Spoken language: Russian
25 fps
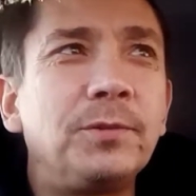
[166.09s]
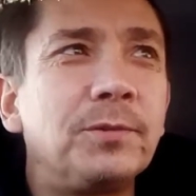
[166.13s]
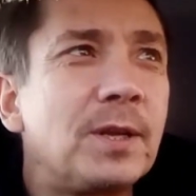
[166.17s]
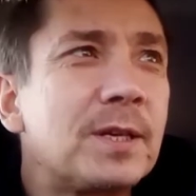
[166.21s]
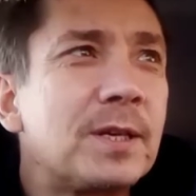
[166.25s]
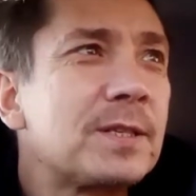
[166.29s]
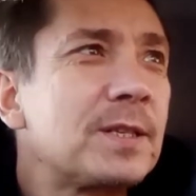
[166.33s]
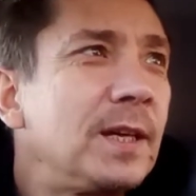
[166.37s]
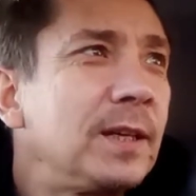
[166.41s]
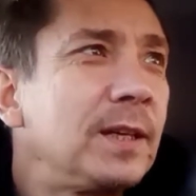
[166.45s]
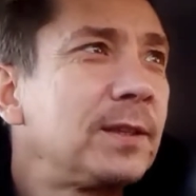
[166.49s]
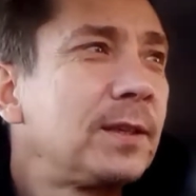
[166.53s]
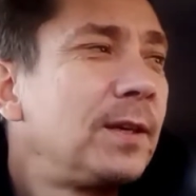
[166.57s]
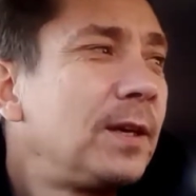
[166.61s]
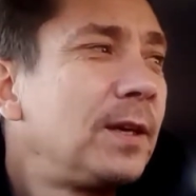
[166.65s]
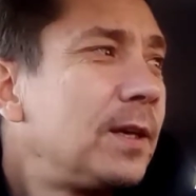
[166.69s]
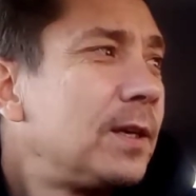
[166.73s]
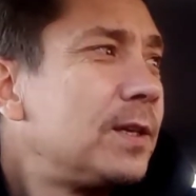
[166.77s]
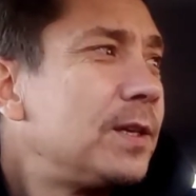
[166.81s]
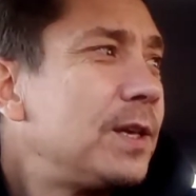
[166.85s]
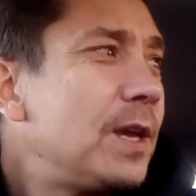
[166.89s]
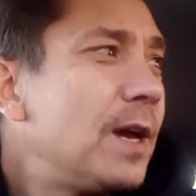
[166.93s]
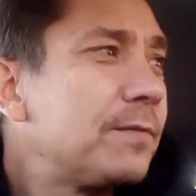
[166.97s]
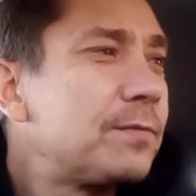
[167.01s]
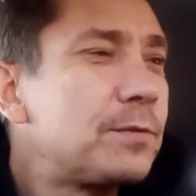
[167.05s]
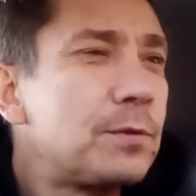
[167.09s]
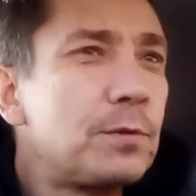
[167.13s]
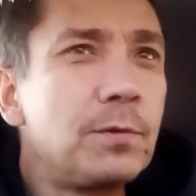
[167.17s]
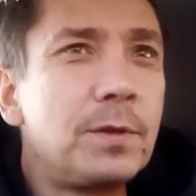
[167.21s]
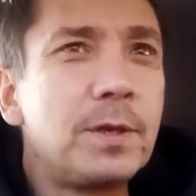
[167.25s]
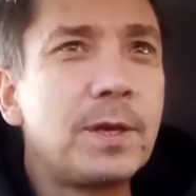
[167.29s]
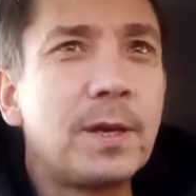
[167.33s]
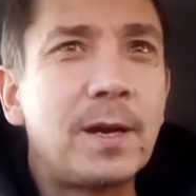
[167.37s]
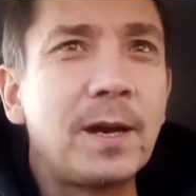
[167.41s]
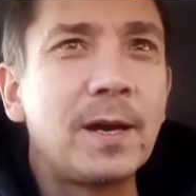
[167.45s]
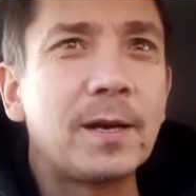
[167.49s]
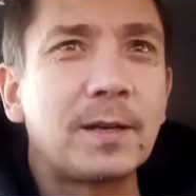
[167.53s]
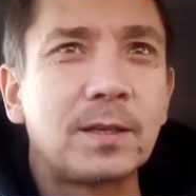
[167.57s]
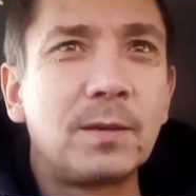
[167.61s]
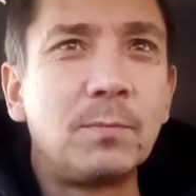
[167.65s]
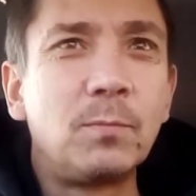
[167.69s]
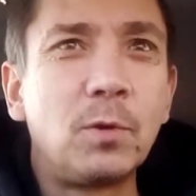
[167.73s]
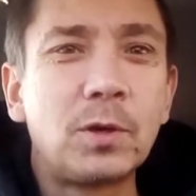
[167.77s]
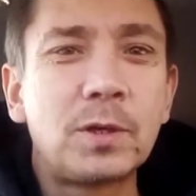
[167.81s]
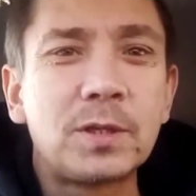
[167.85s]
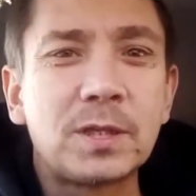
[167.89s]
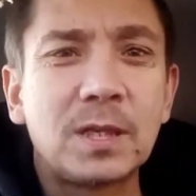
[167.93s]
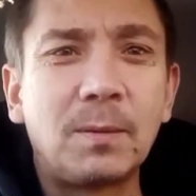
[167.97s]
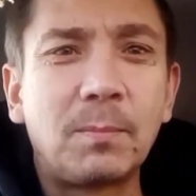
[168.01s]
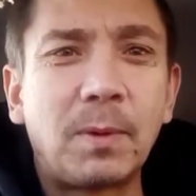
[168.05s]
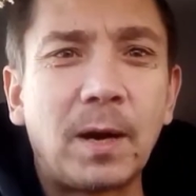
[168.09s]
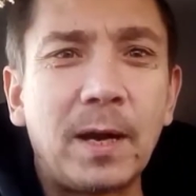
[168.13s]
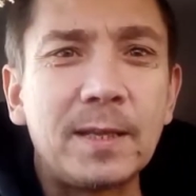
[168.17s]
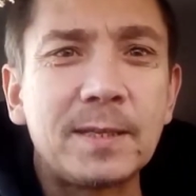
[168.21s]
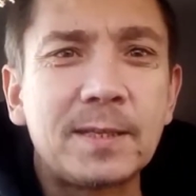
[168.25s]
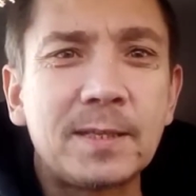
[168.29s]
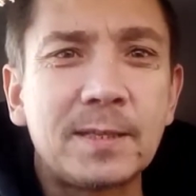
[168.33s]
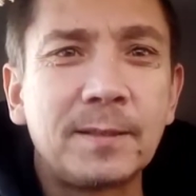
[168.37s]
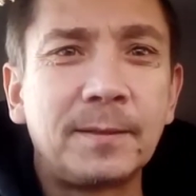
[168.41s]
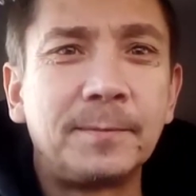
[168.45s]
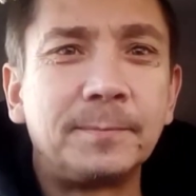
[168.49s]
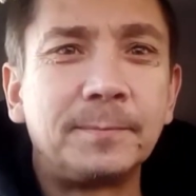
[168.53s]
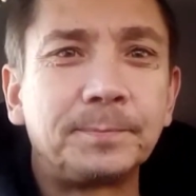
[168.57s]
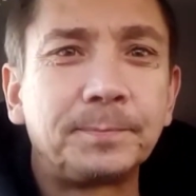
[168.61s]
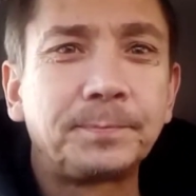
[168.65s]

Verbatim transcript: назад. Я все никак не мог собраться.